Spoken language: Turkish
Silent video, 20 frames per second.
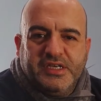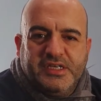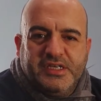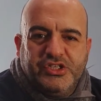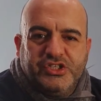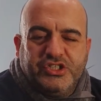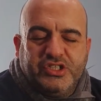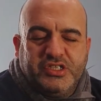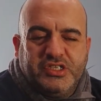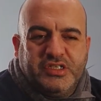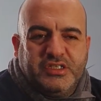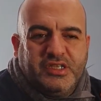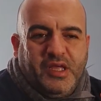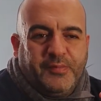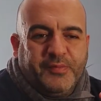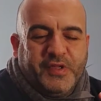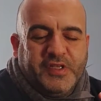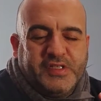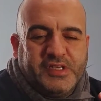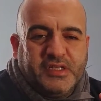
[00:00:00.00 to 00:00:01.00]
ilişkiyi
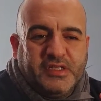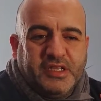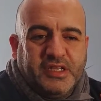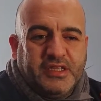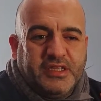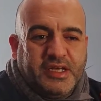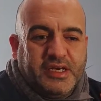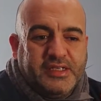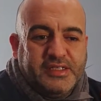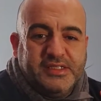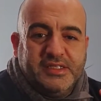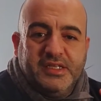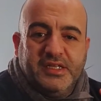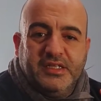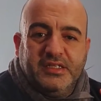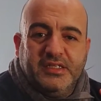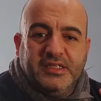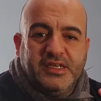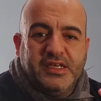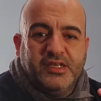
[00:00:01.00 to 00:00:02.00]
tam da sanılanın
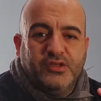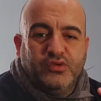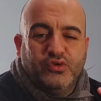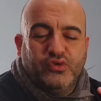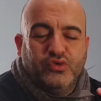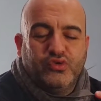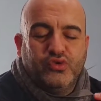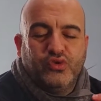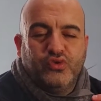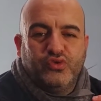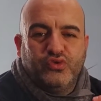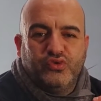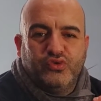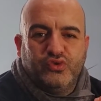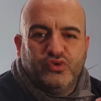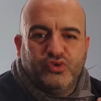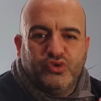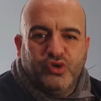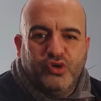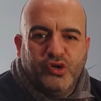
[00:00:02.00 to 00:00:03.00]
aksine nereye doğru
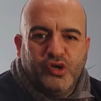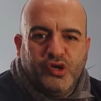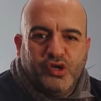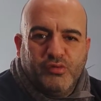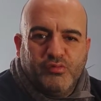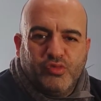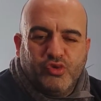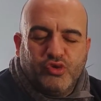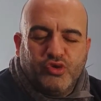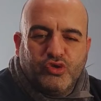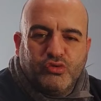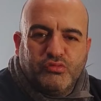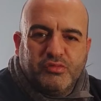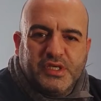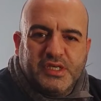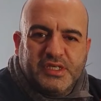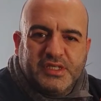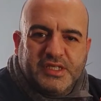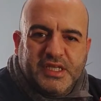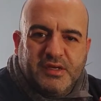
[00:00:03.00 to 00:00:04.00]
götürdüğünü bugün
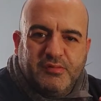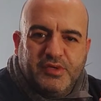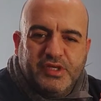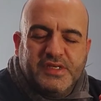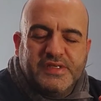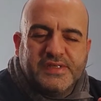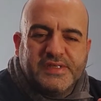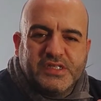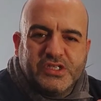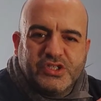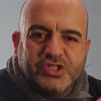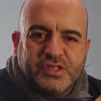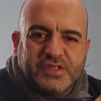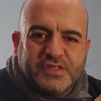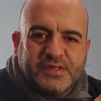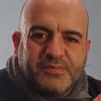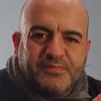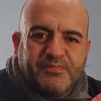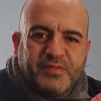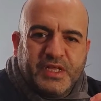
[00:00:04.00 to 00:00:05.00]
birlikte bir
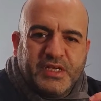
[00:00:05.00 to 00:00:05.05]
izleyeceğiz.